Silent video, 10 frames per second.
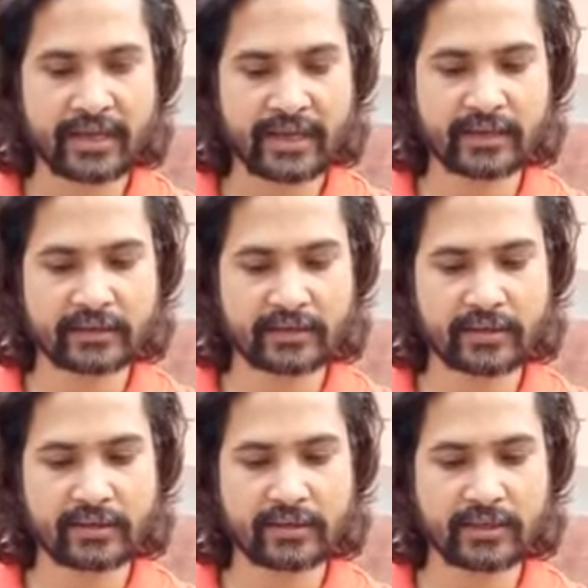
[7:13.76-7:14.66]
एक
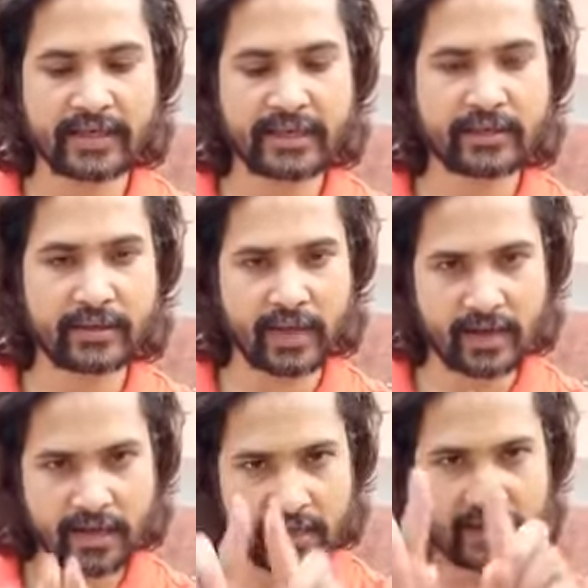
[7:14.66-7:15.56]
एक
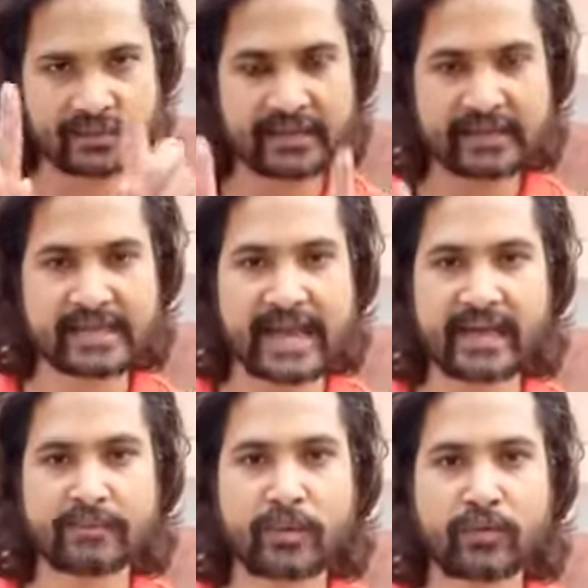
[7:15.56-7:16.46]
हल्का सा
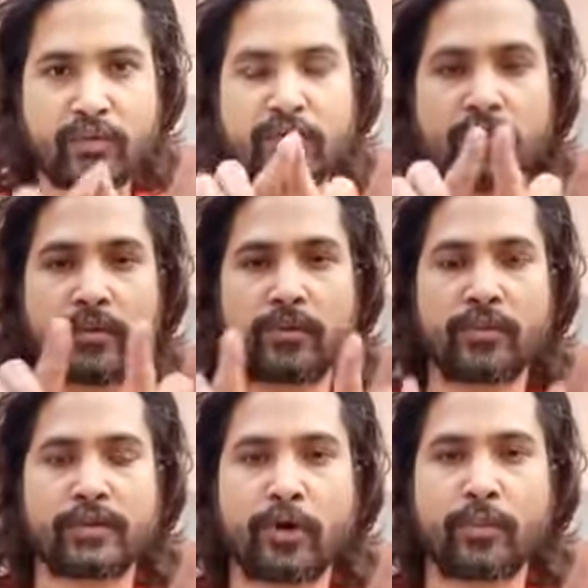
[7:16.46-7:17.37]
ट्रायंगल में वो
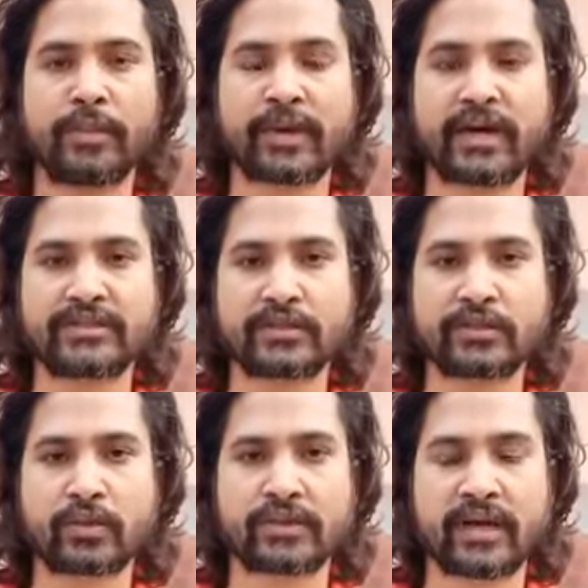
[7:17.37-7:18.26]
लॉ प्रकाशित
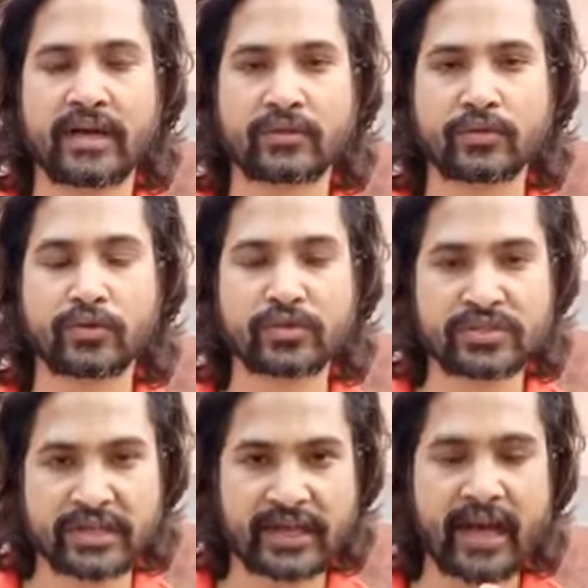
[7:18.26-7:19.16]
होता है तो जो
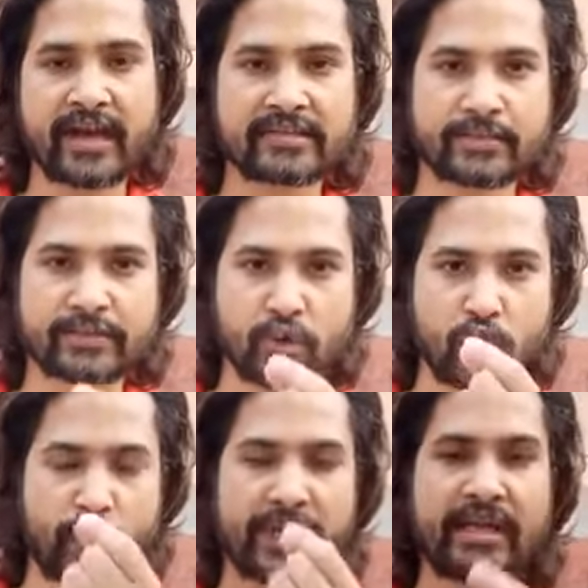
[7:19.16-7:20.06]
शिखा है सबसे
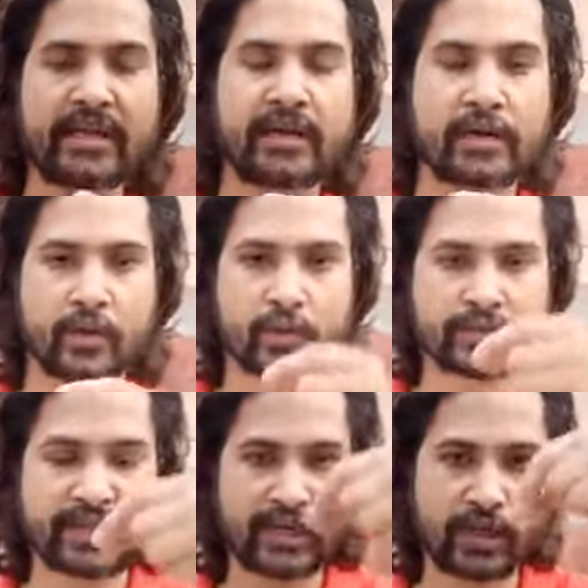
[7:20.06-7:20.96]
ऊपरी
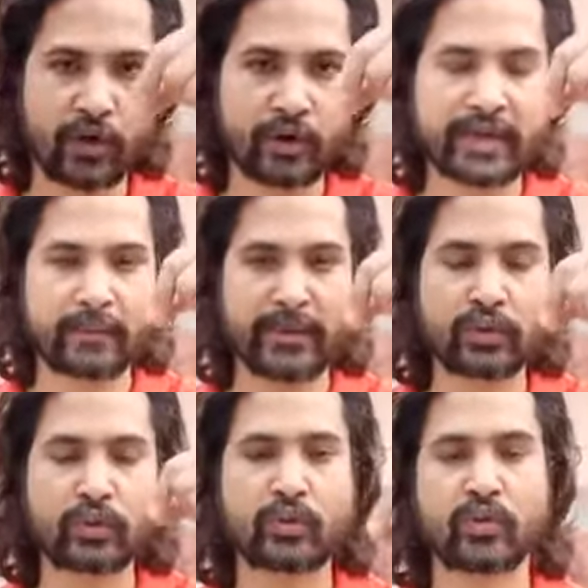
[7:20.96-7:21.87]
उसके लॉ के
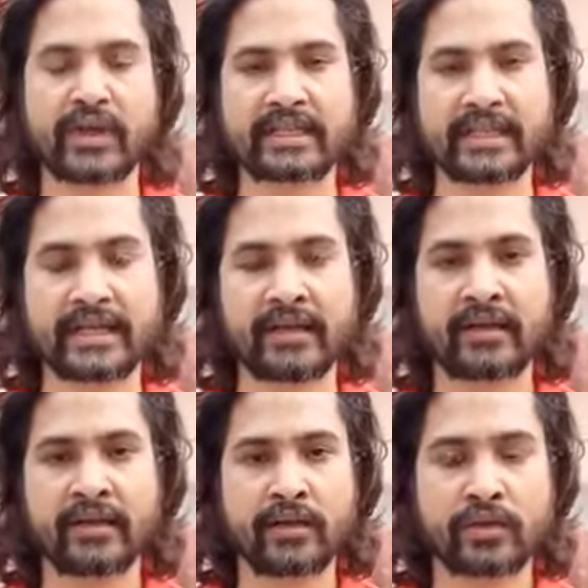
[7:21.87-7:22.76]
बिंदु को कहते हैं
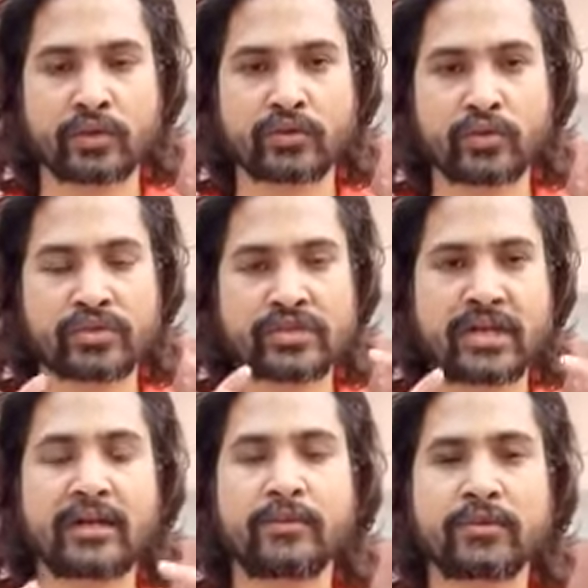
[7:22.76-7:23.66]
तो जो
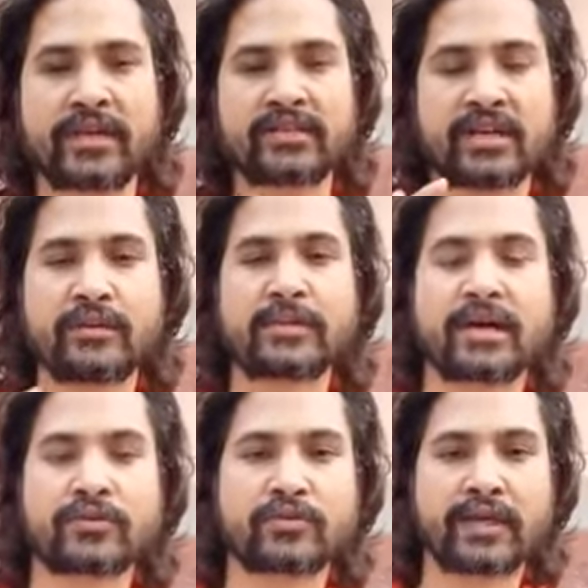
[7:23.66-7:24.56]
शलभ होता है शलभ का
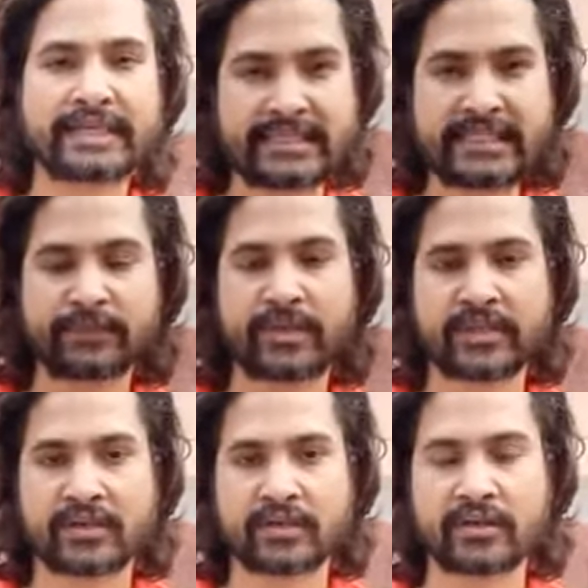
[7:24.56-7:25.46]
अर्थ होता है कीट
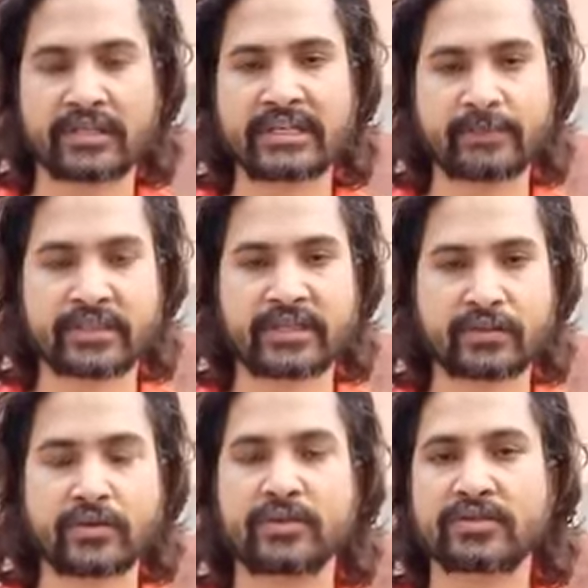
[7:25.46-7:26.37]
पतंग कीट पतंग
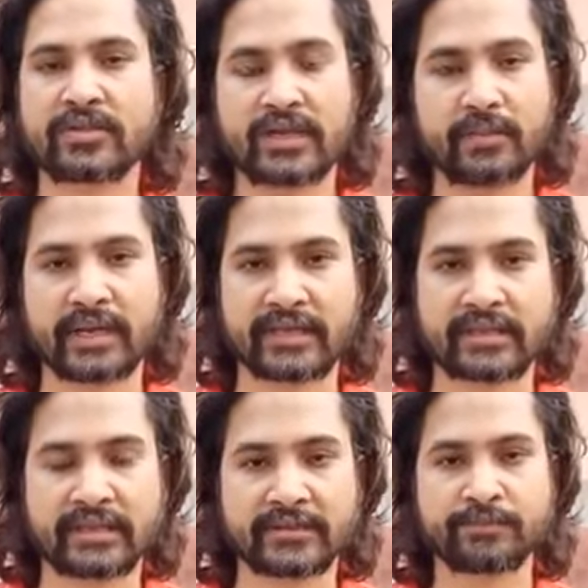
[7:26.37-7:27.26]
को शलभ
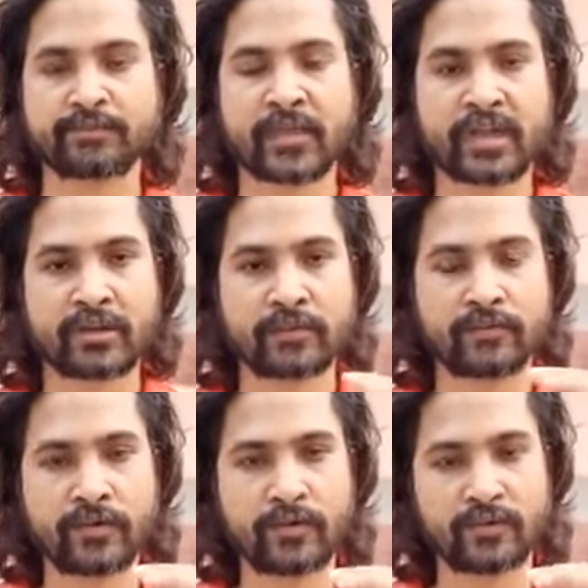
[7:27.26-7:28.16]
कहते हैं तो
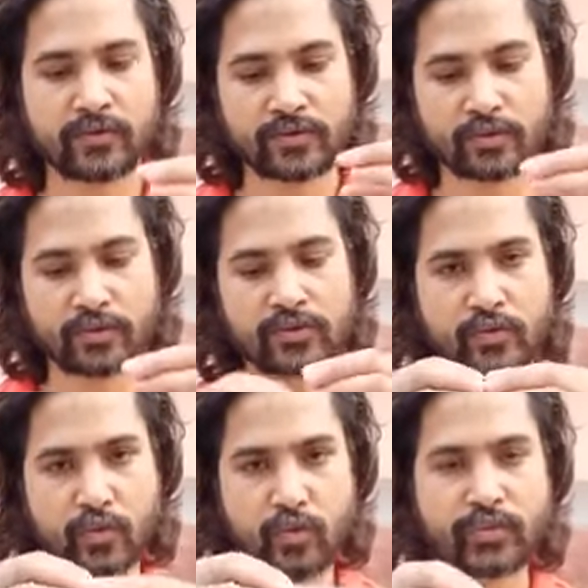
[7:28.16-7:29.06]
वो उस उस
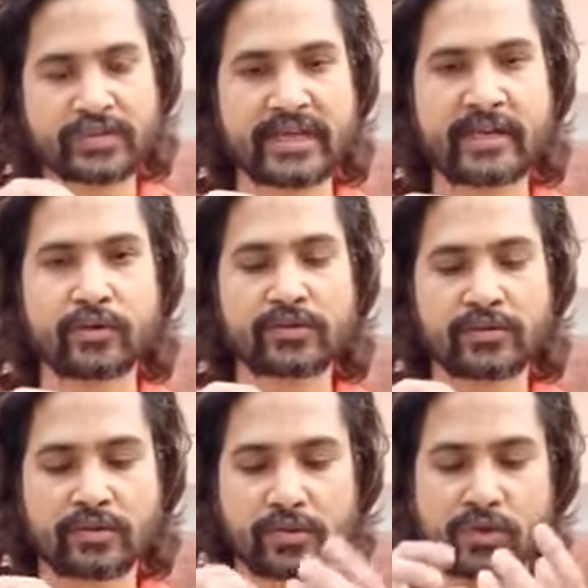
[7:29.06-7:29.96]
रूप से उस
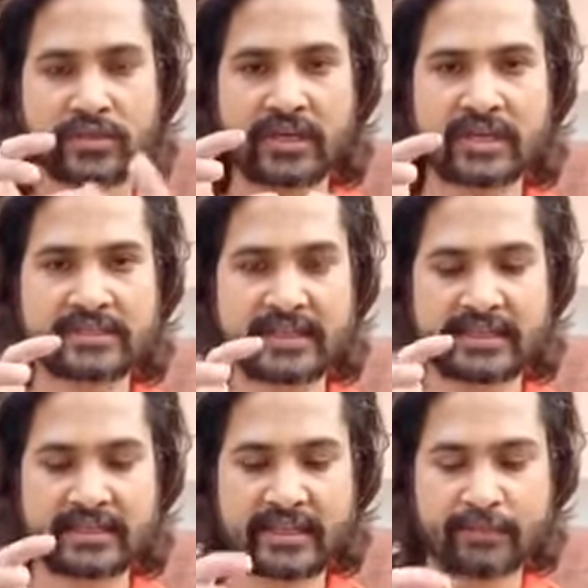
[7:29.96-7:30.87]
सौंदर्य से
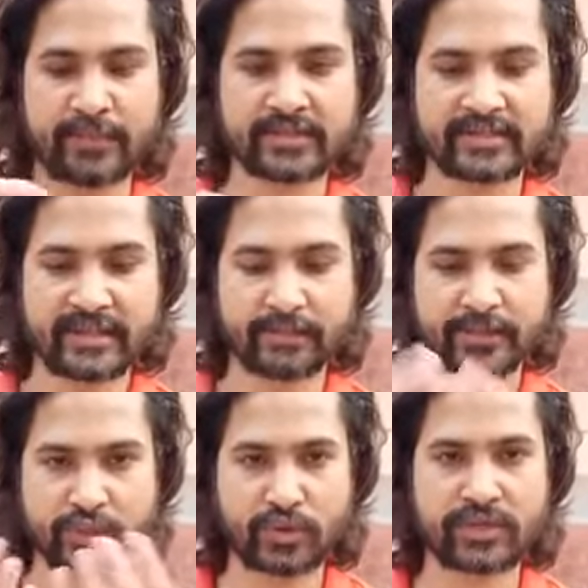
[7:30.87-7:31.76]
दीपक से
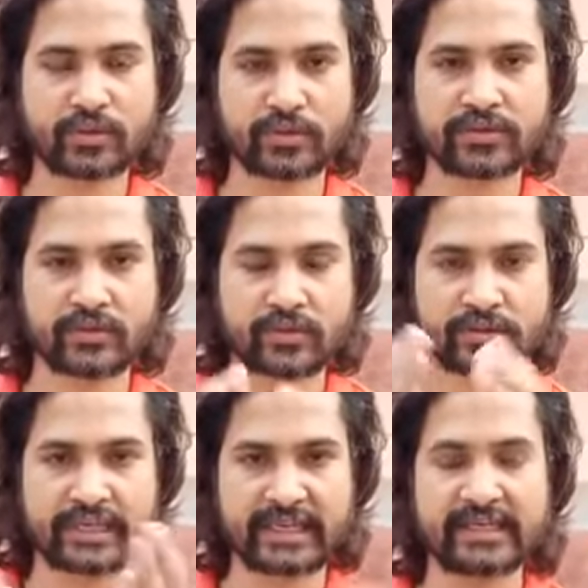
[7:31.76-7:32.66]
प्रज्वलित उस उस
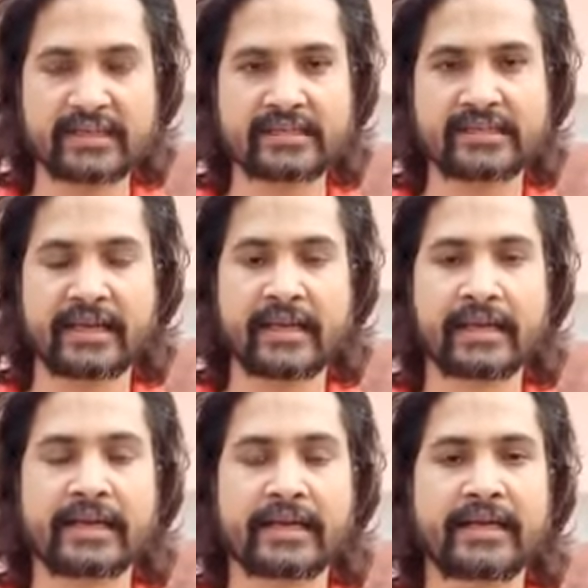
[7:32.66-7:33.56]
किरण से
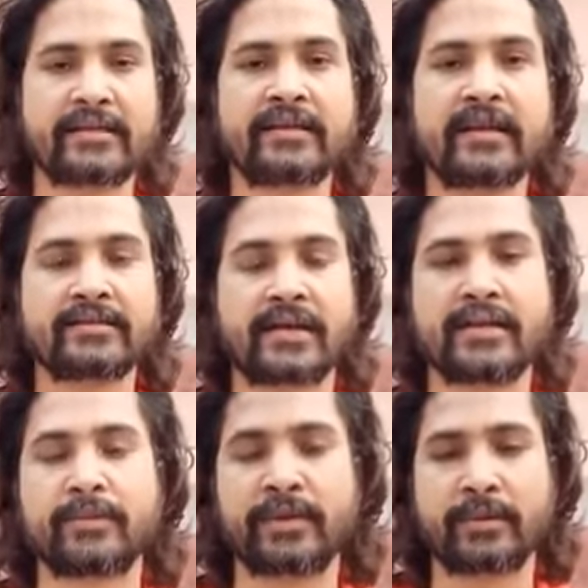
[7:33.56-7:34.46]
इतना
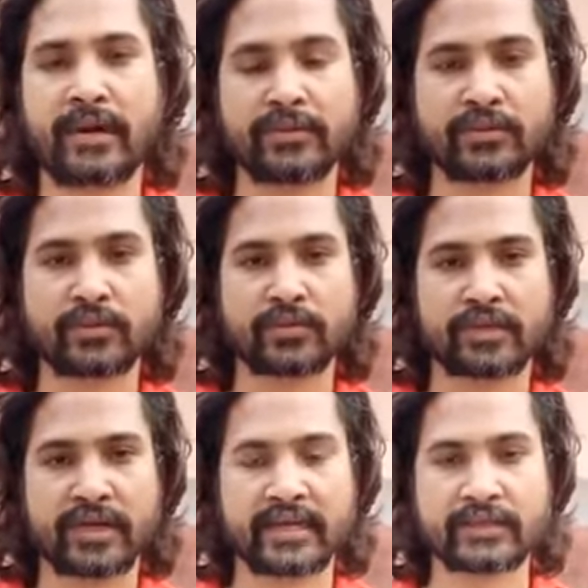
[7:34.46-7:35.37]
ज़्यादा प्रभावित
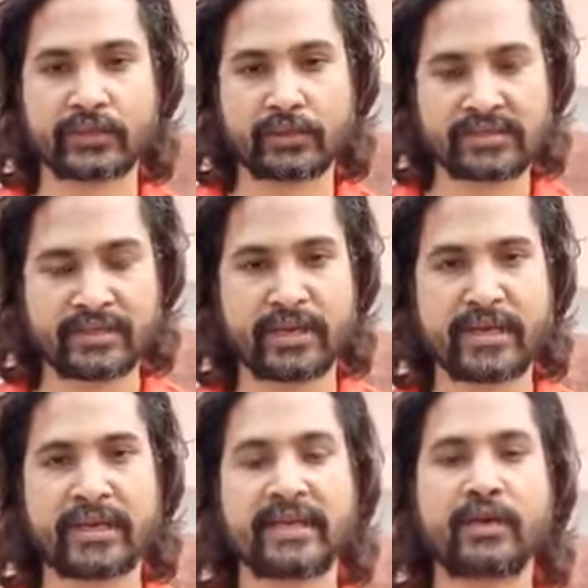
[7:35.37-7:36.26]
होता है कि उससे
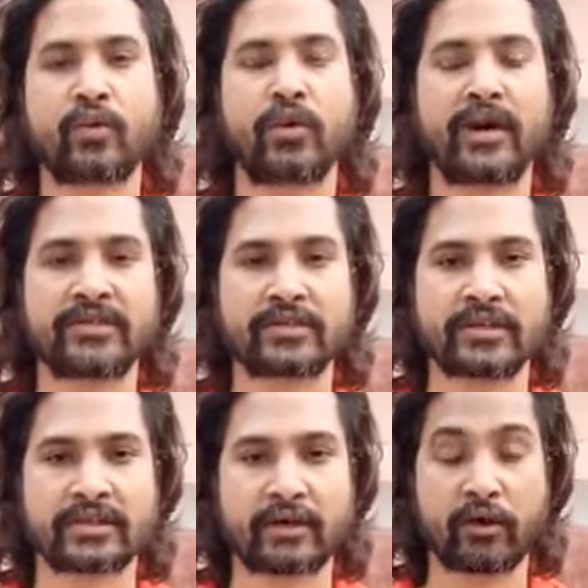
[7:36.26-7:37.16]
मिलने की ख्वाहिश
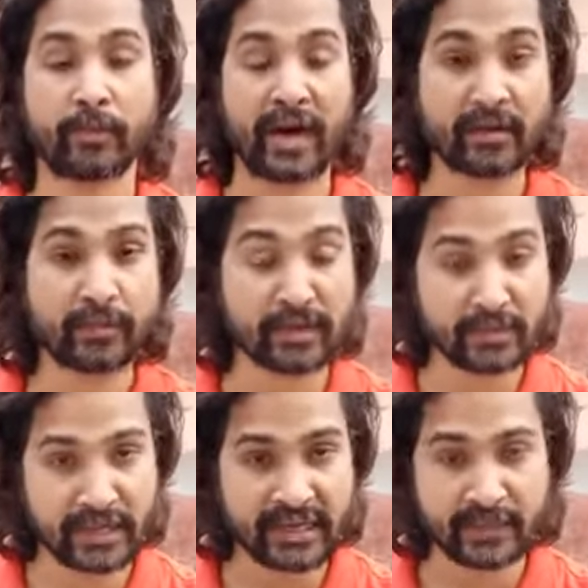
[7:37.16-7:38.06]
करता है और बार बार
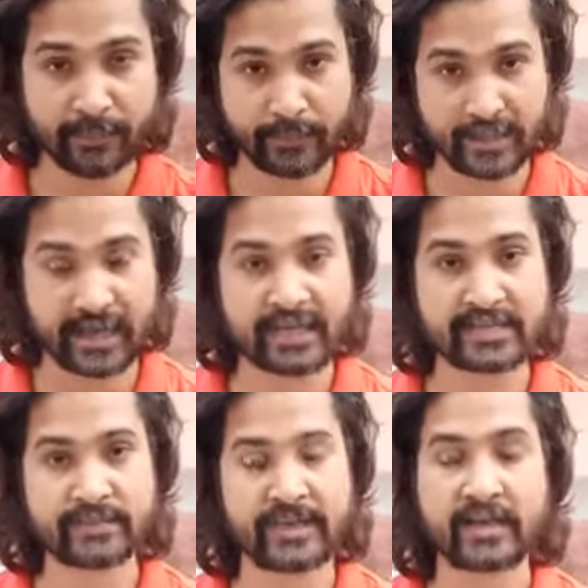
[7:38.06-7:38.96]
मिलने के
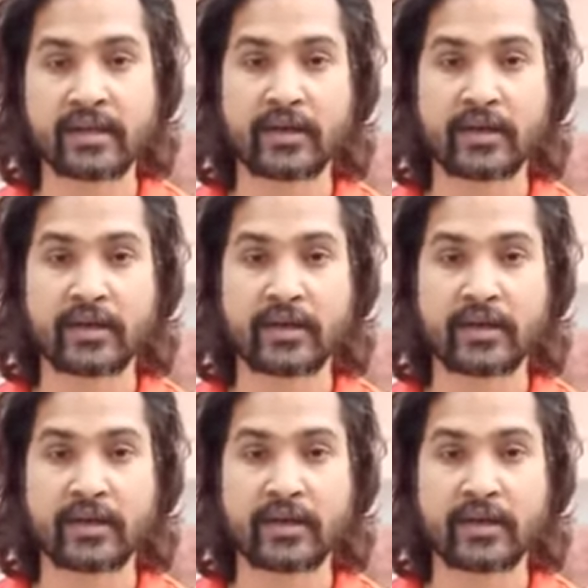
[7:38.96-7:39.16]
प्रयास में